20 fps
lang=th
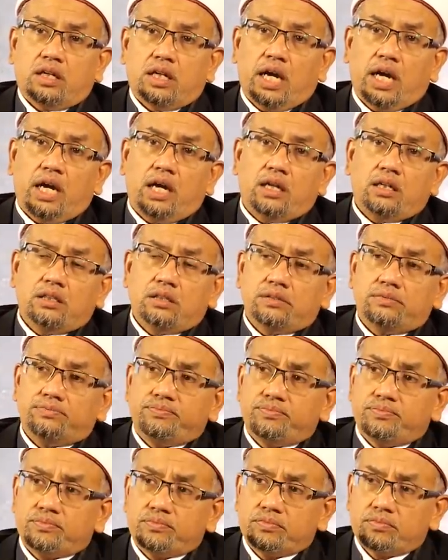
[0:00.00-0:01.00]
นะ
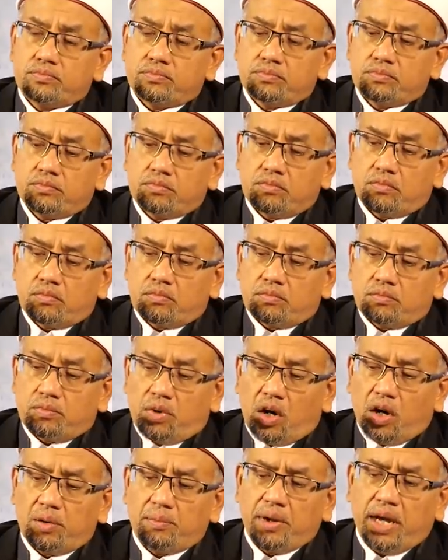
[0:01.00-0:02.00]

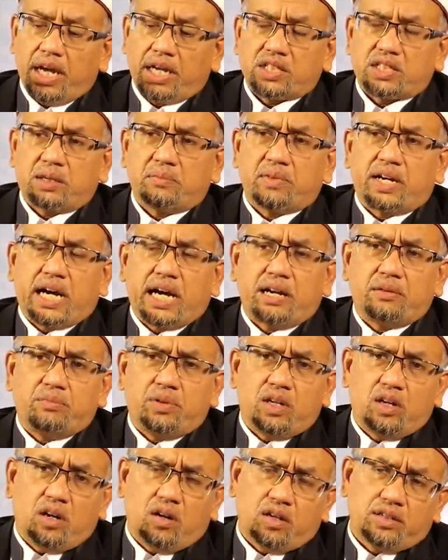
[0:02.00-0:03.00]
พ่อแม่สำคัญ
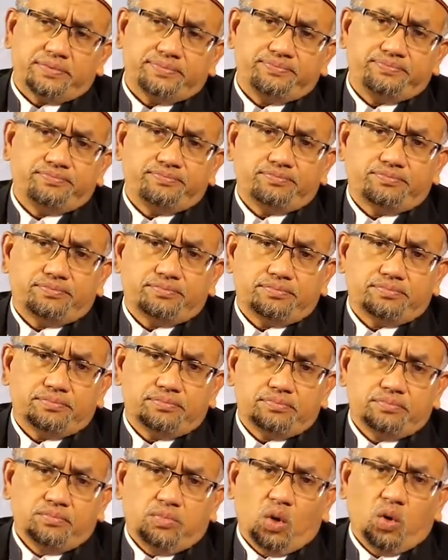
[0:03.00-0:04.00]
พี่น้อง
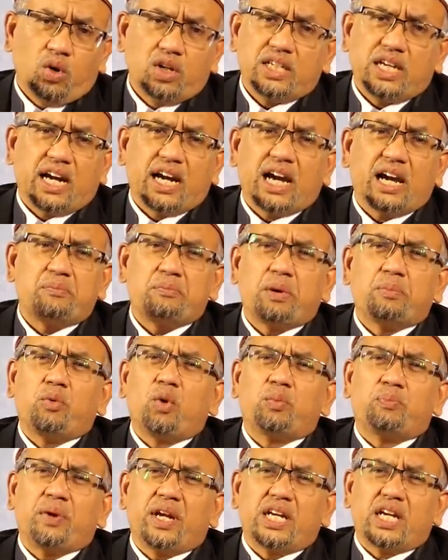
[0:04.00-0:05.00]
พูดยังไงไปพู
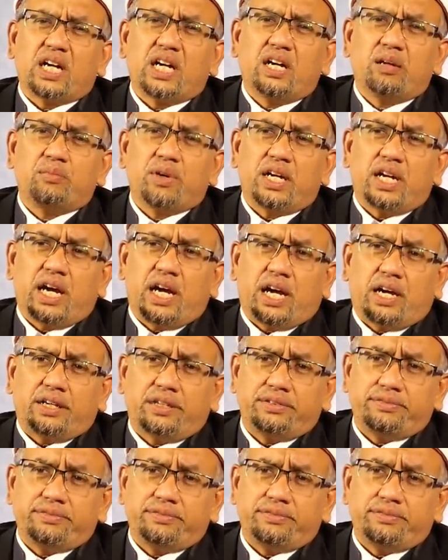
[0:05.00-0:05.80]
ดเป็นอย่างอื่นไม่ได้